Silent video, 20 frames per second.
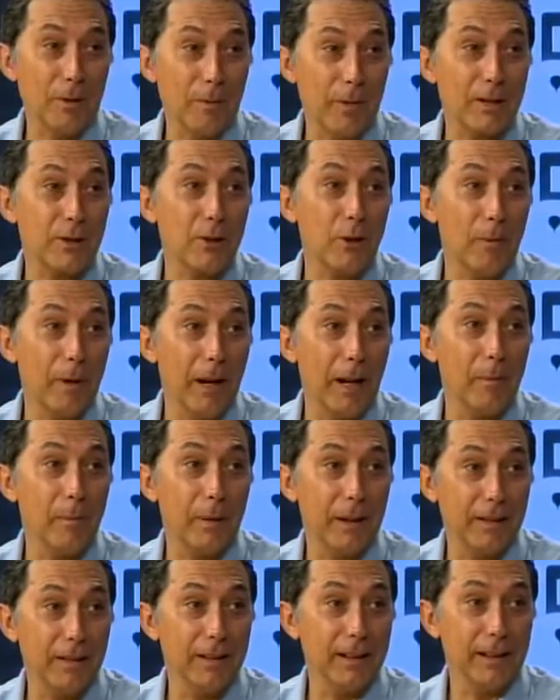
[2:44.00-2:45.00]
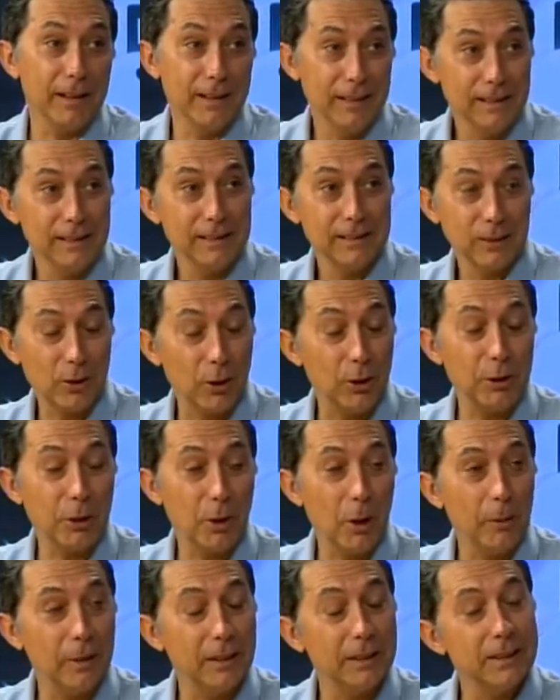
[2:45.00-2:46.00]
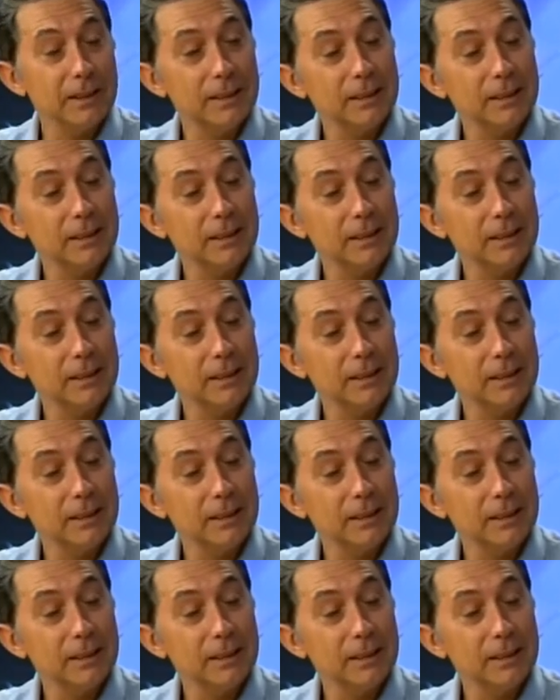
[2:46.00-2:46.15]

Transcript: demás no van a aprender continuamente.